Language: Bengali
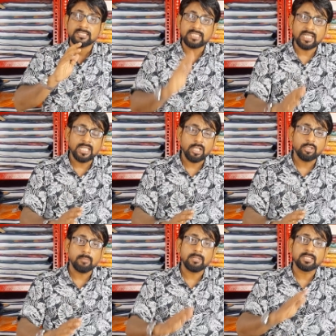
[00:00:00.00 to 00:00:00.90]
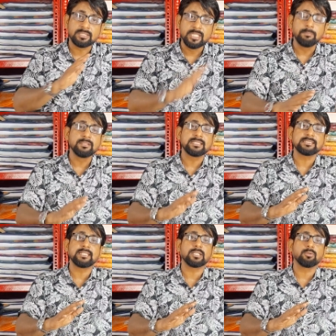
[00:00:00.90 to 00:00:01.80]
সেখানে কিন্তু আমরা থ্রি পিসের
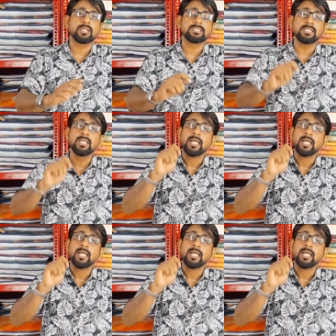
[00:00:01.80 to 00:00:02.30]
সেট করেছি